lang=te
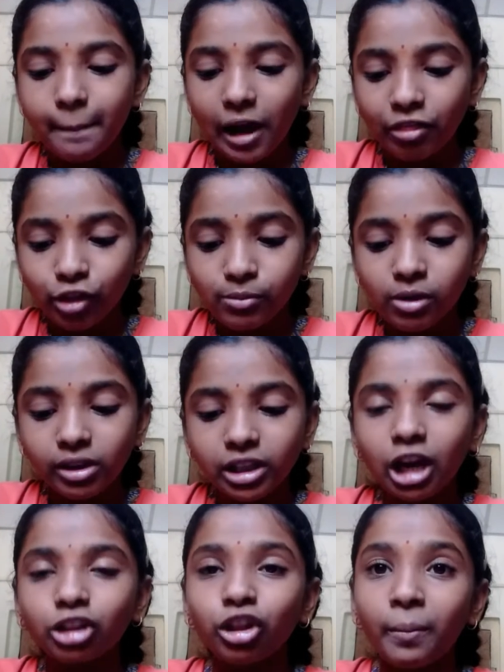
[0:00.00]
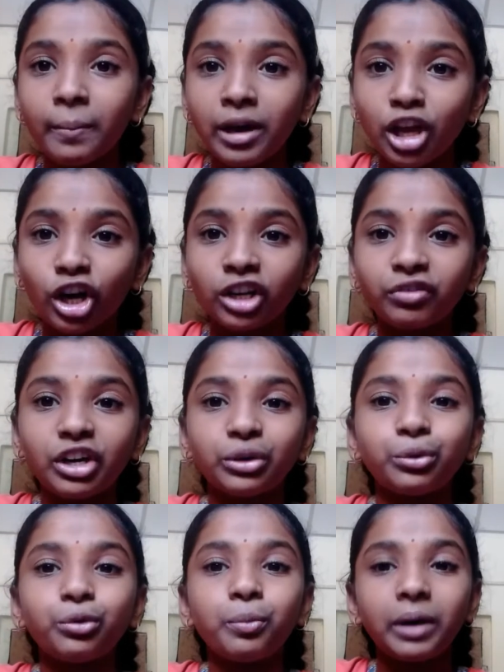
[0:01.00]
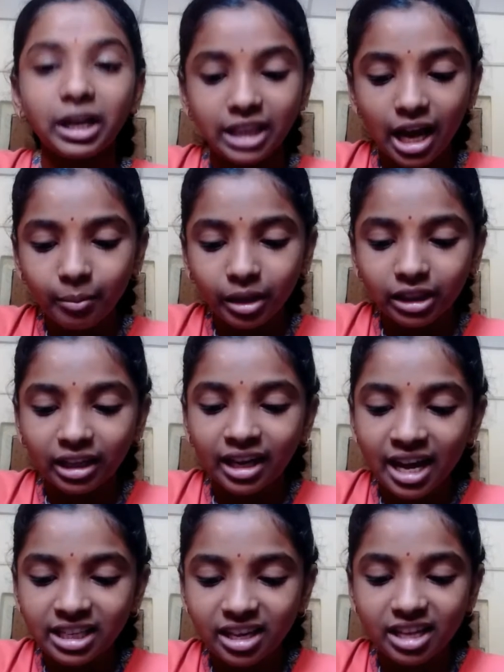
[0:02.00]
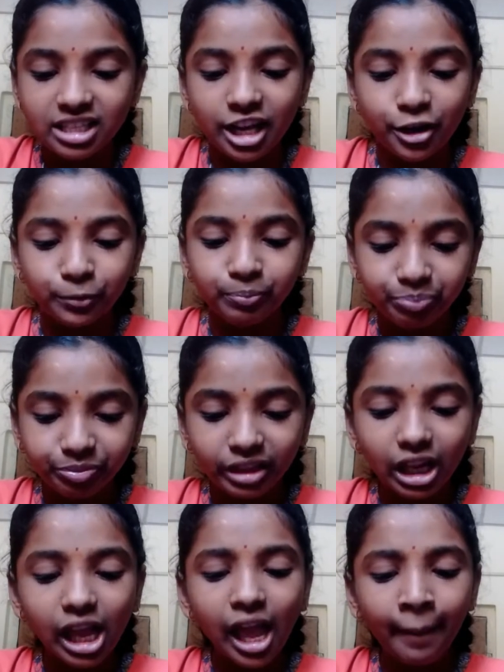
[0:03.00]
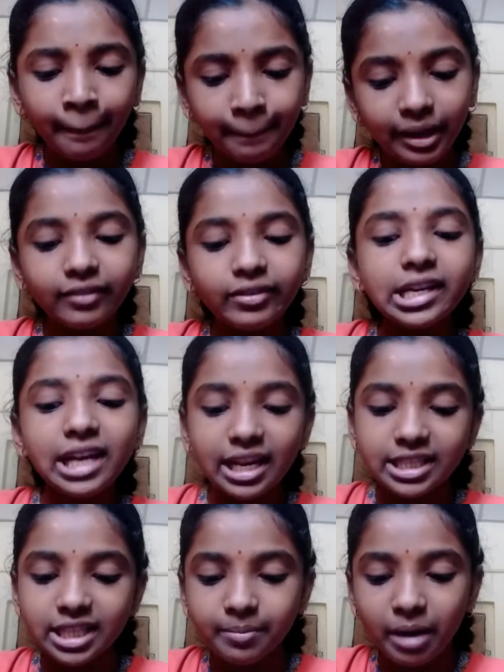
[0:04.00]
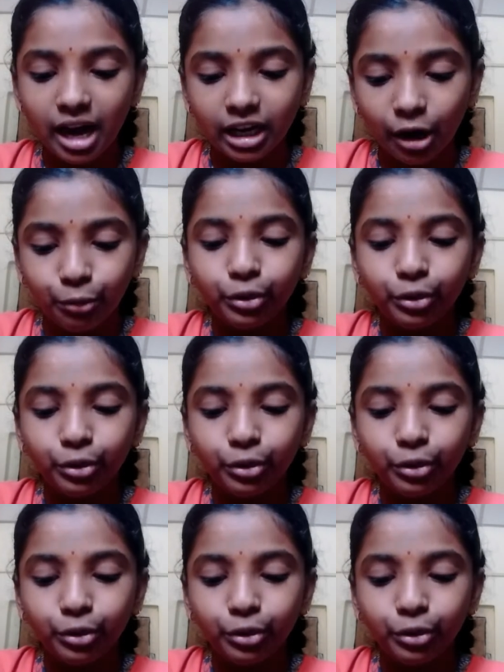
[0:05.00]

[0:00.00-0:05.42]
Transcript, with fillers: పంతొమ్మిది వందల తొంభై నుండి పంతొమ్మిది వందల తొంభై ఒకటి వరకు ప్రధానమంత్రిగా చేశారు